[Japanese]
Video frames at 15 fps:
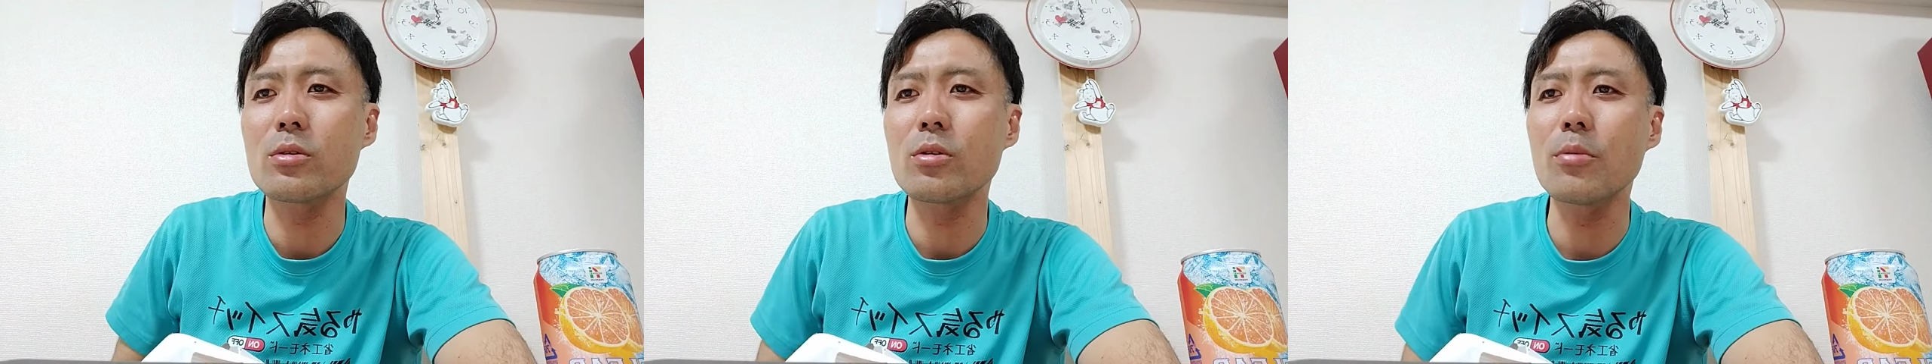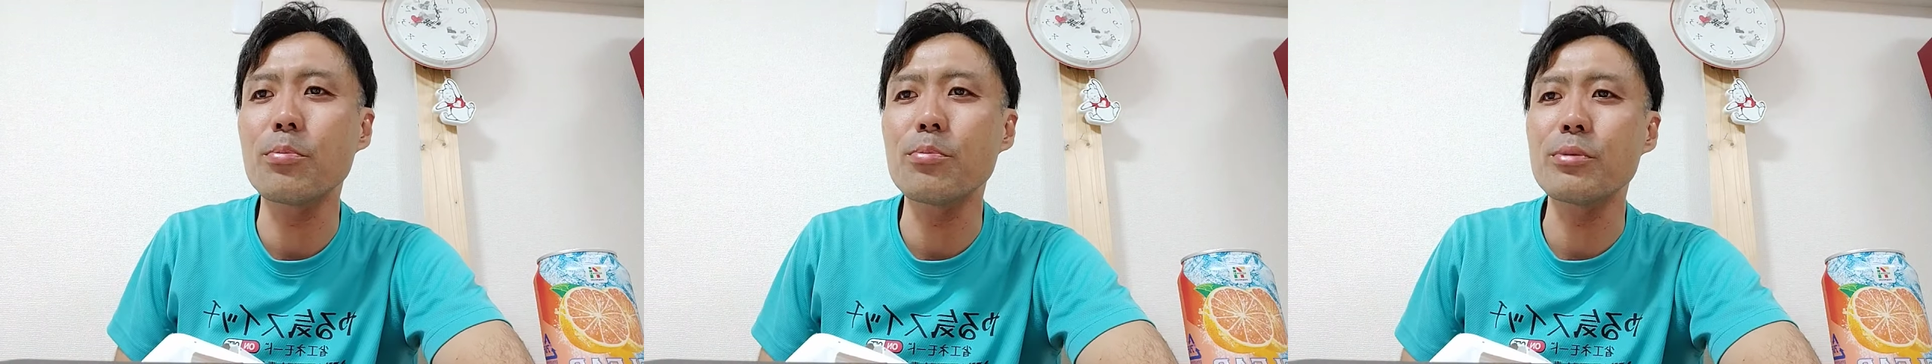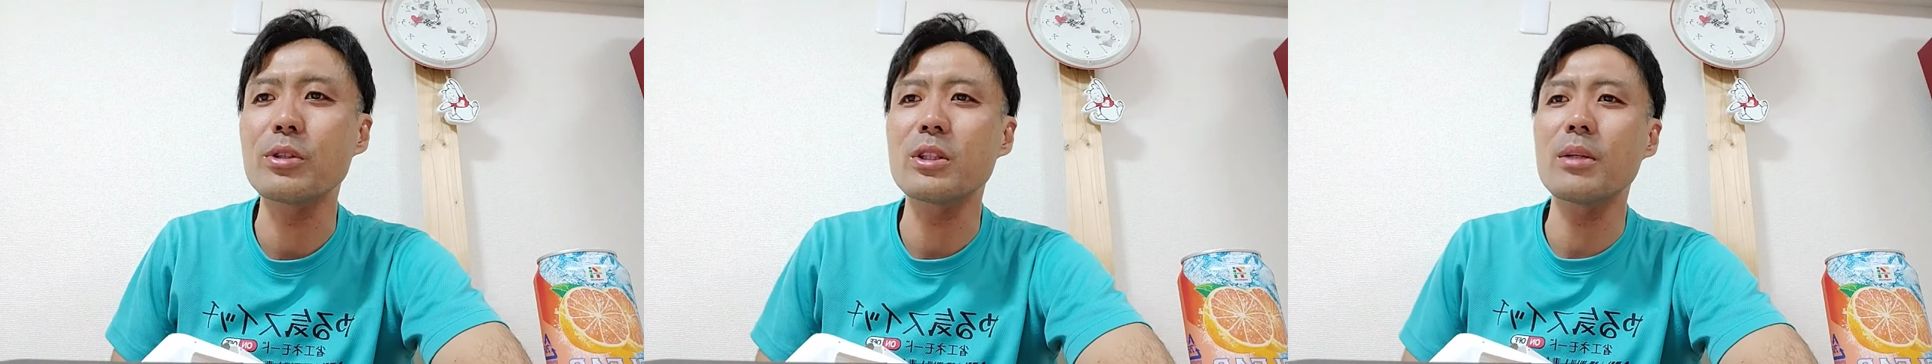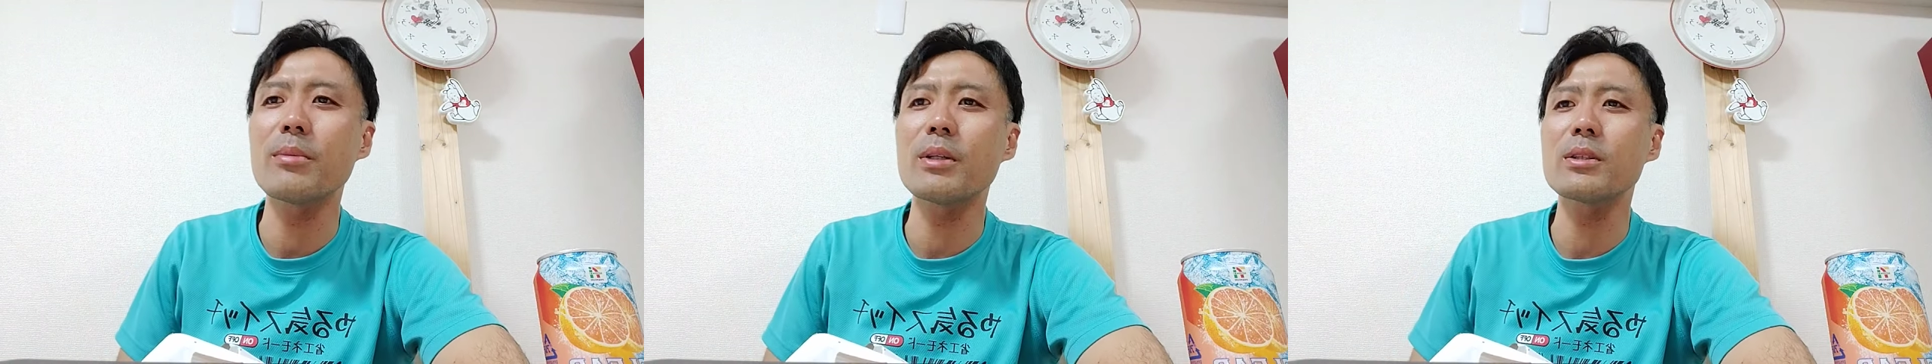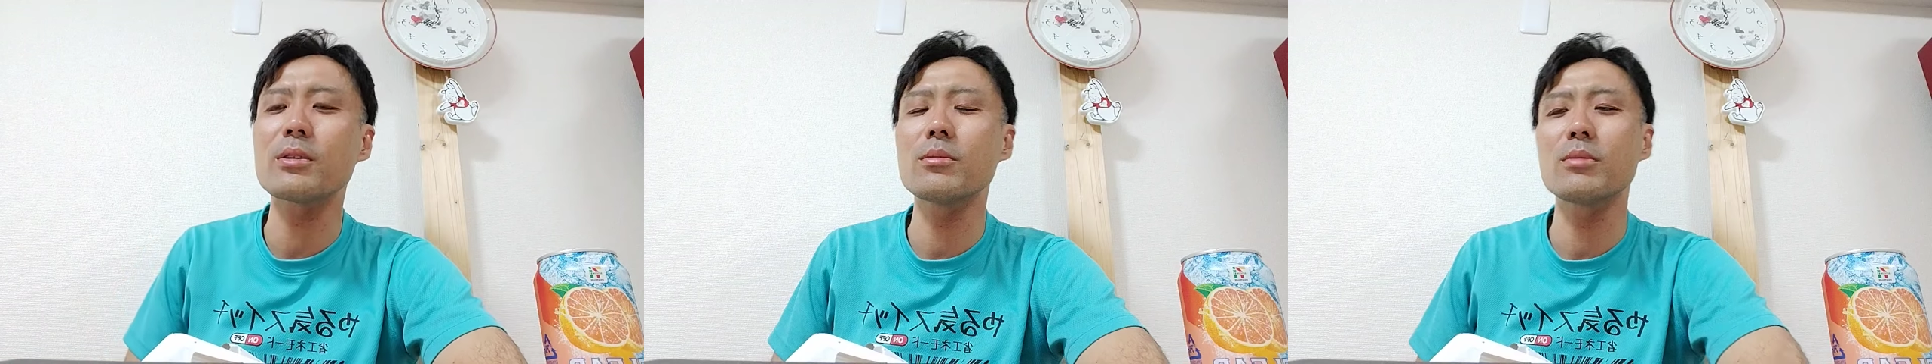トップして
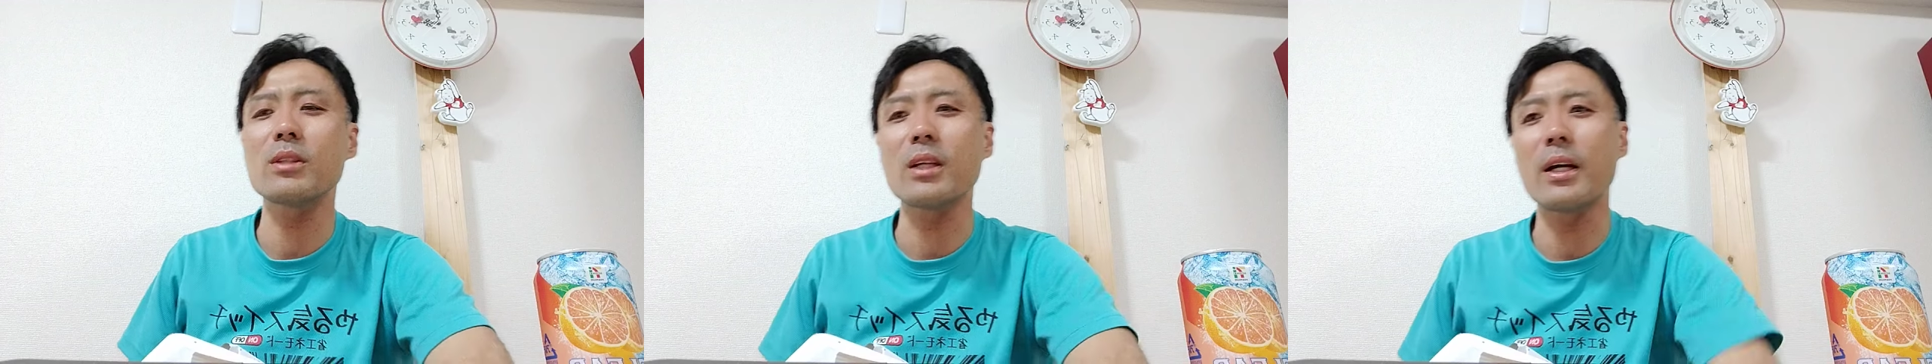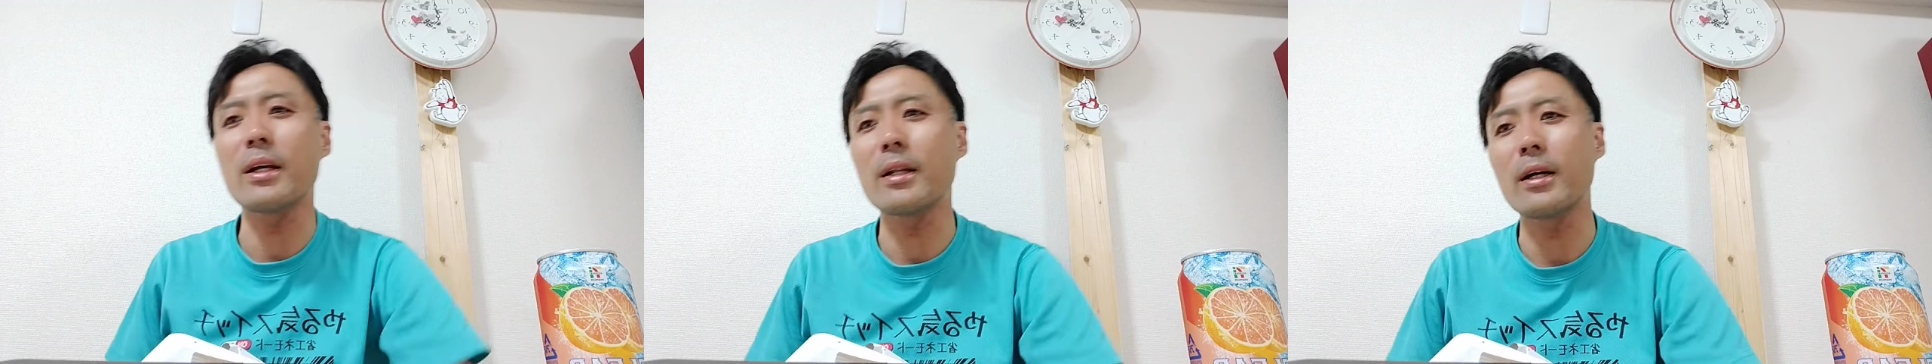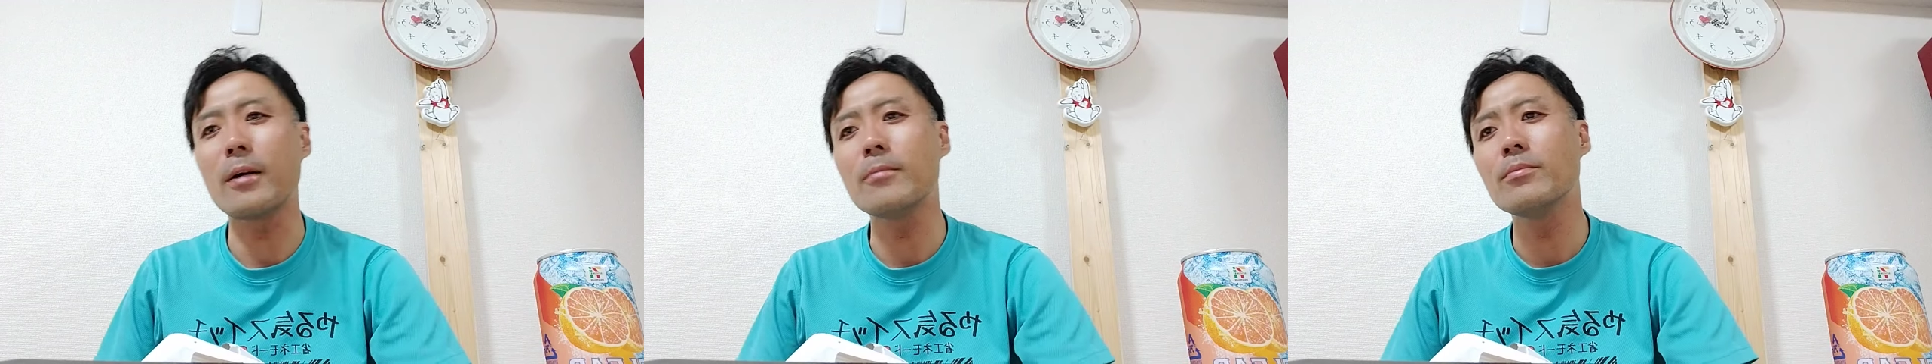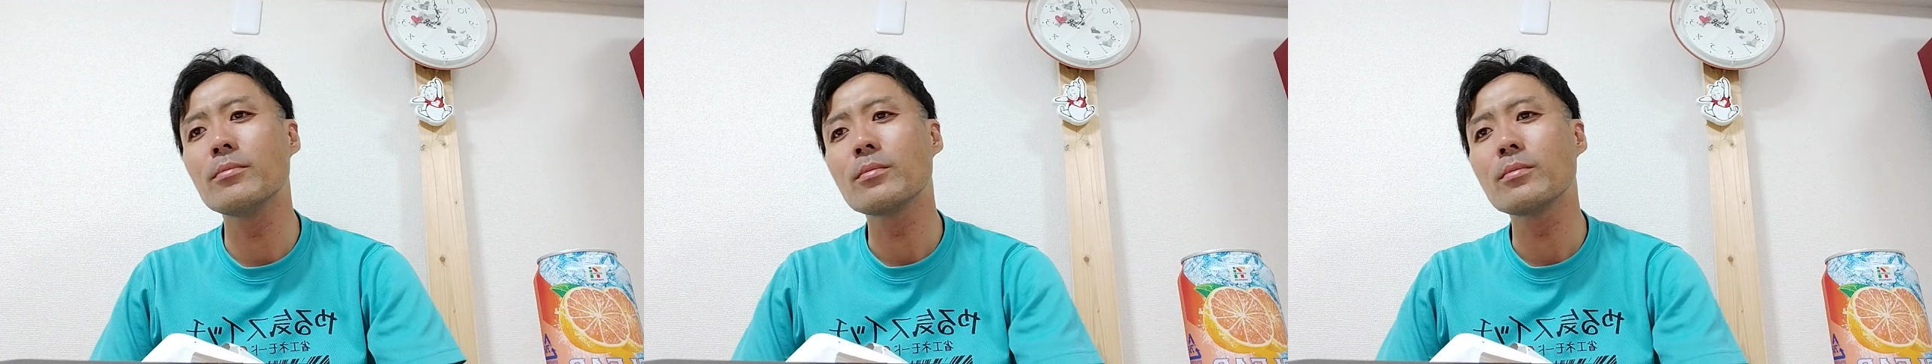ますみたいな、